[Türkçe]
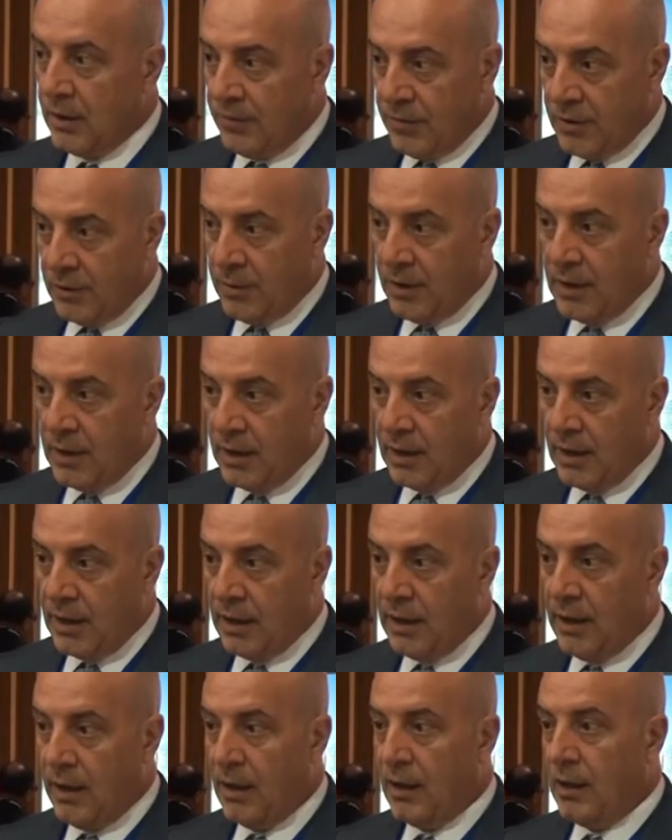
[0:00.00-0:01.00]

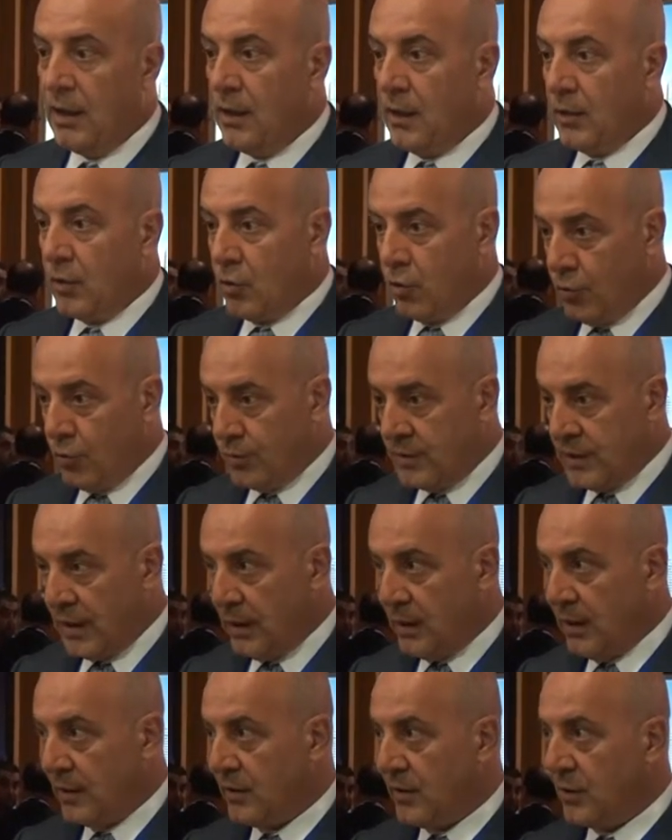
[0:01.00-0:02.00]
firmalarla,
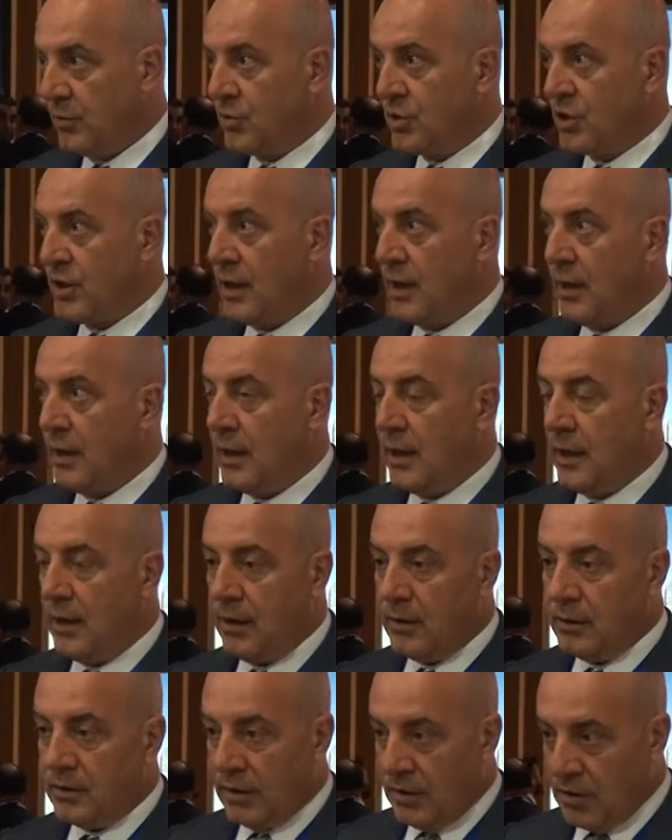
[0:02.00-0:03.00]
kurumsal
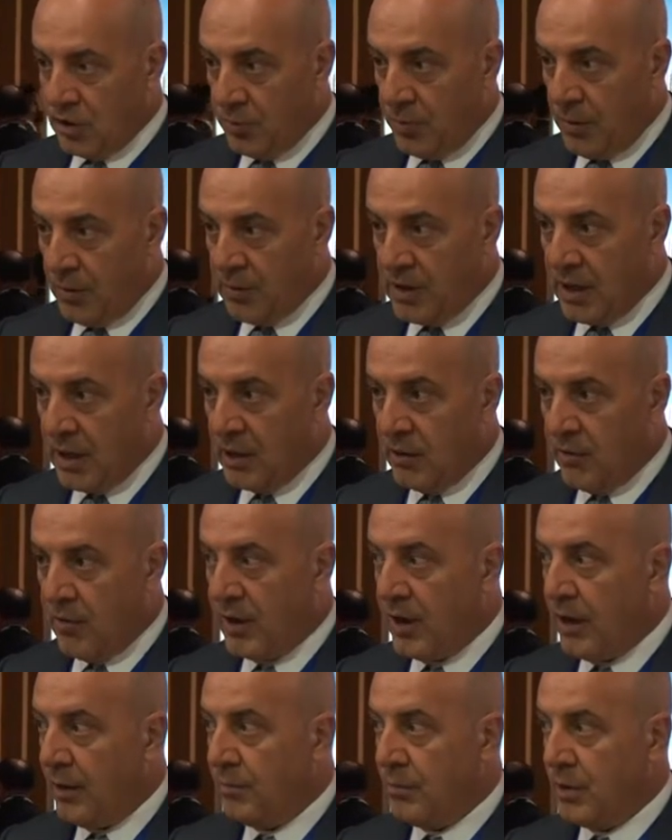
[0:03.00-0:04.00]
yatırımcılarla tanışma imkanı
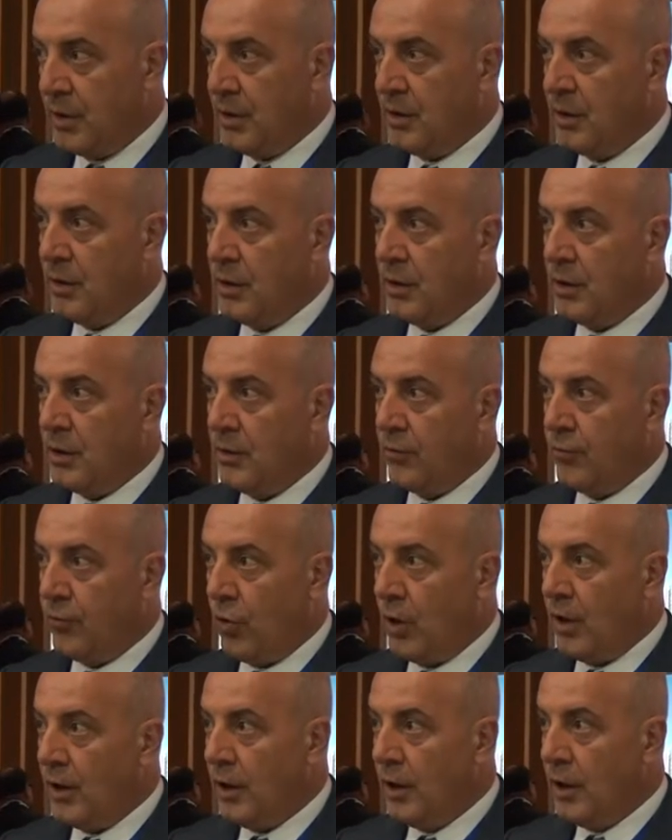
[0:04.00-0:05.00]
veren bir e,
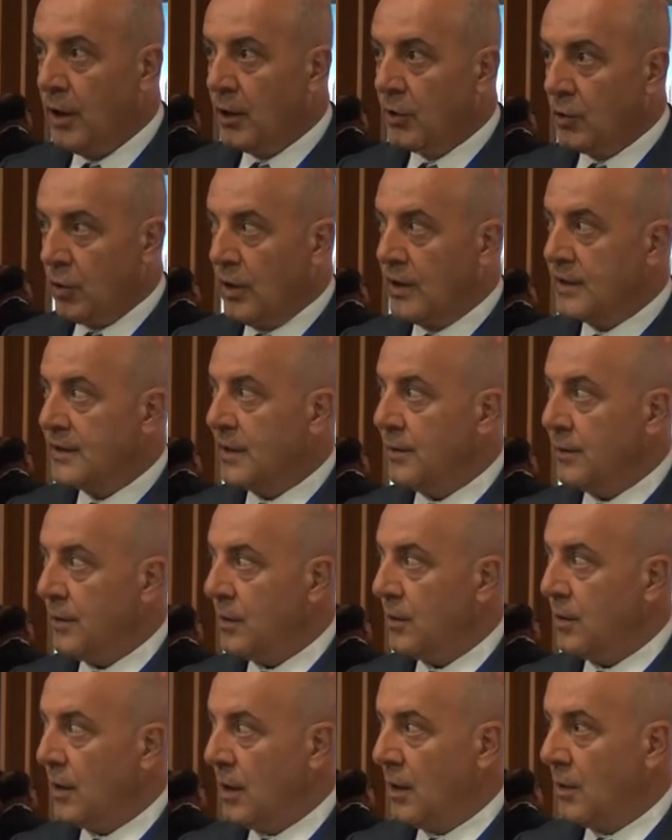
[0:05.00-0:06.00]
fuar. Dolayısıyla
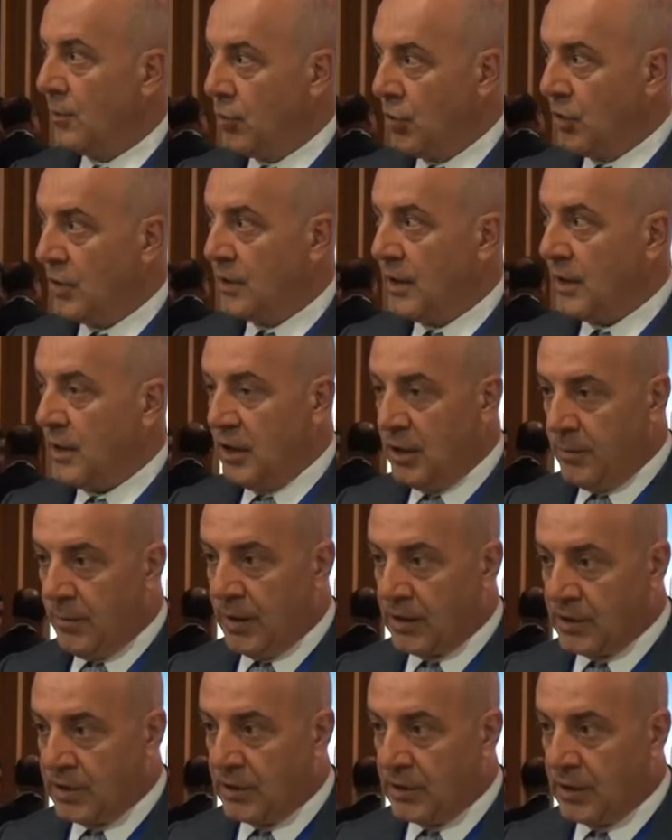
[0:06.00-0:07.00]
e, bu yılda iyi
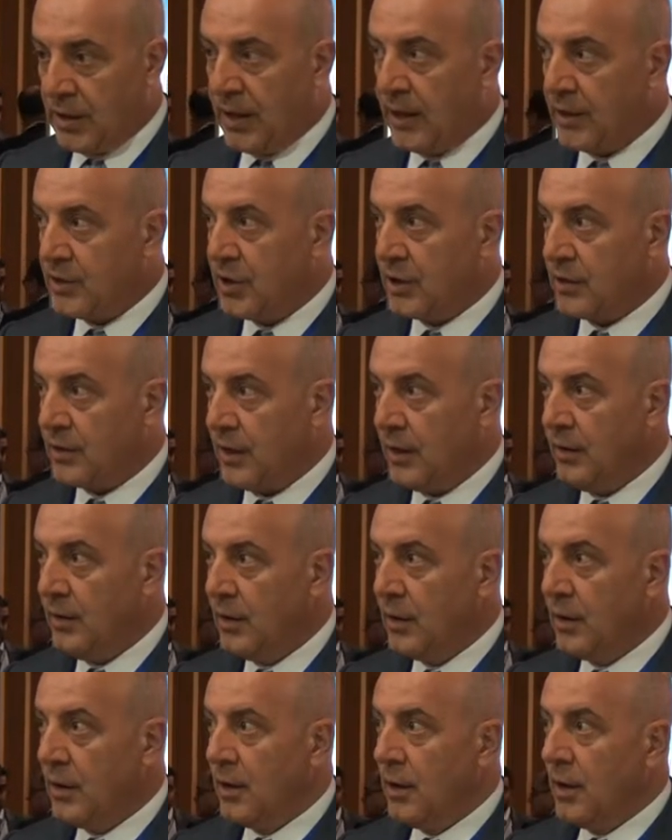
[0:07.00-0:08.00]
başladı gerçekten.
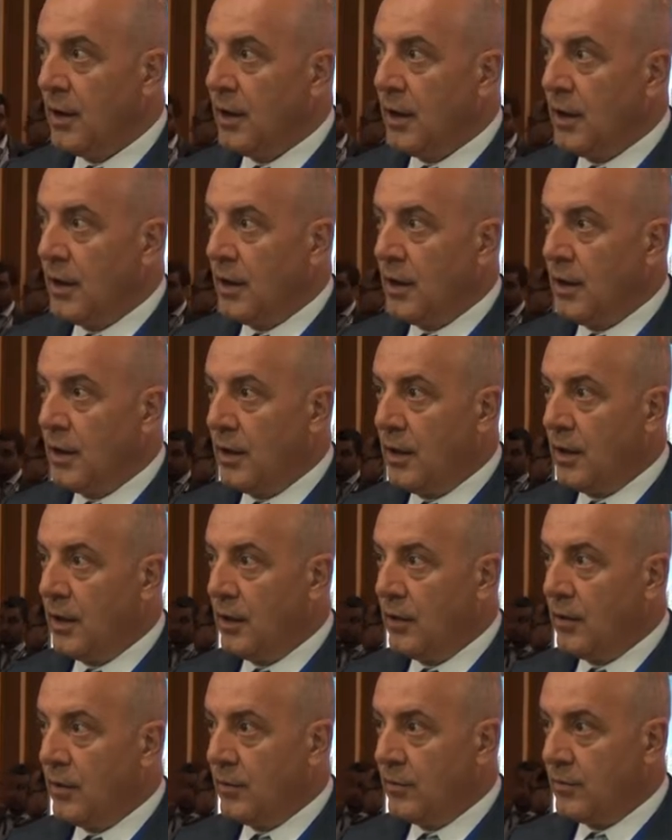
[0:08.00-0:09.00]

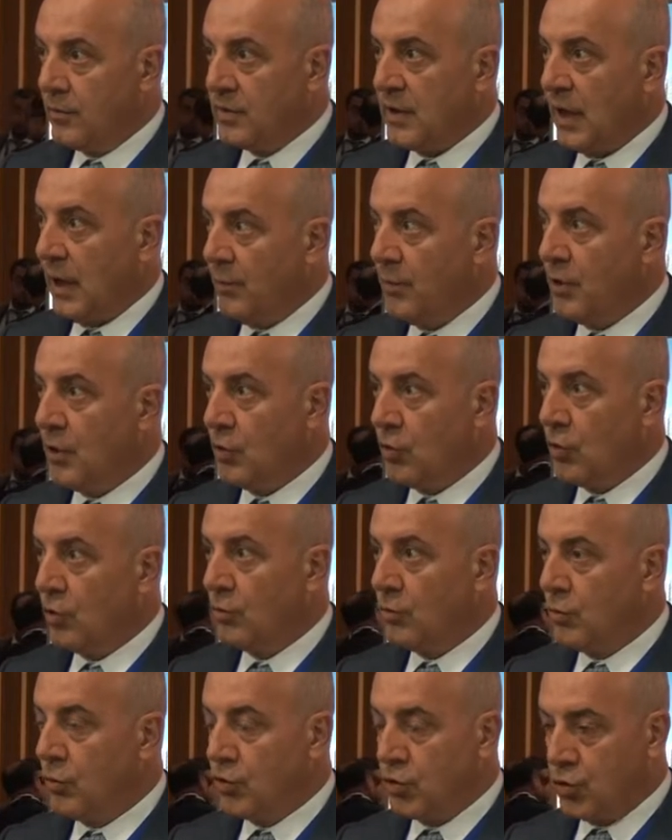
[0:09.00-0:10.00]
E, tahmin
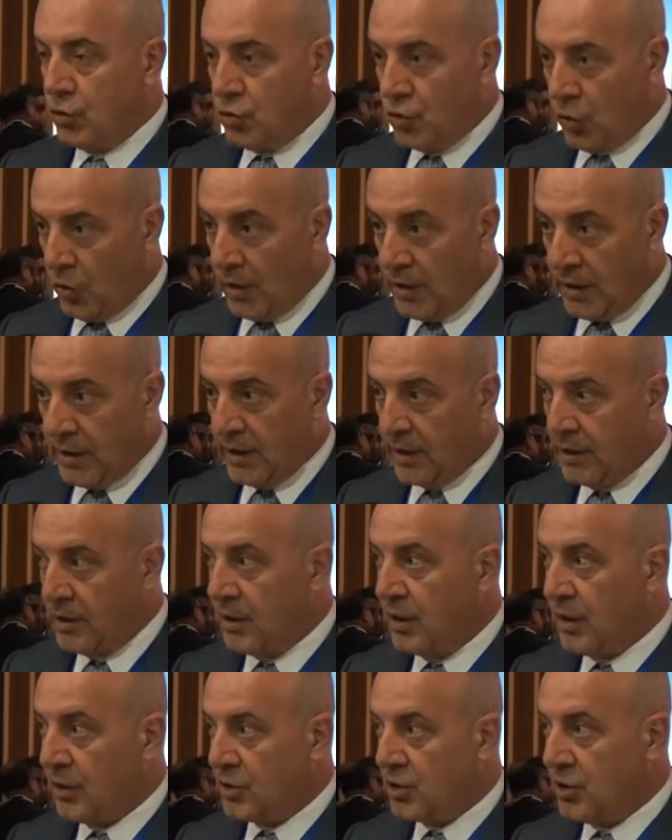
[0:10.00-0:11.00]
ediyorum bu üç gün çok
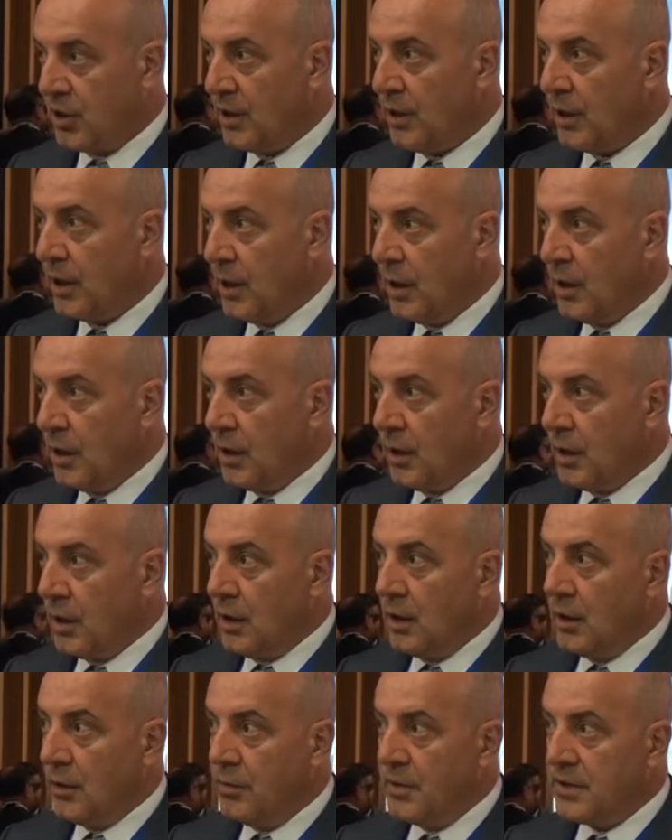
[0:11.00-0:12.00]
hareketli geçecek.
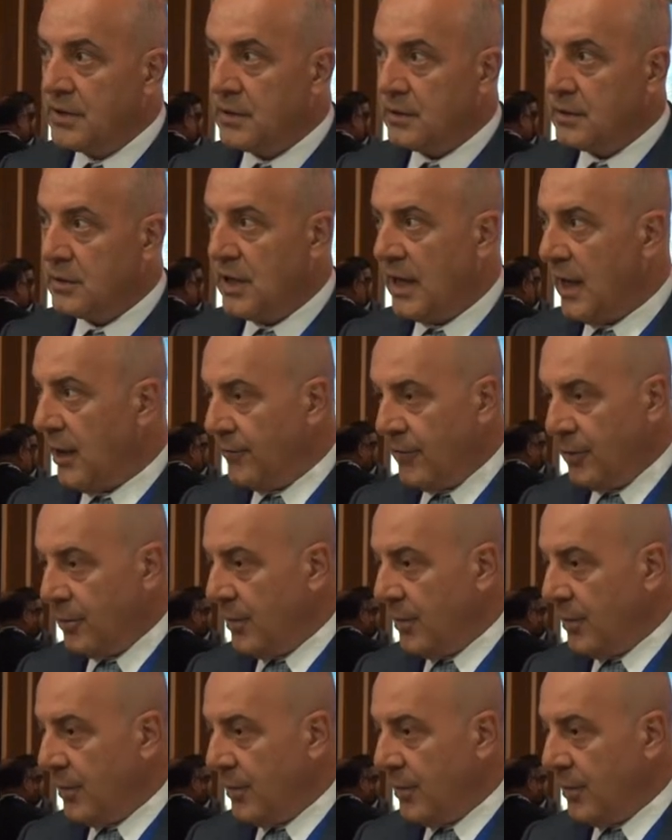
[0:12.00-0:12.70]
Ee, biz diğer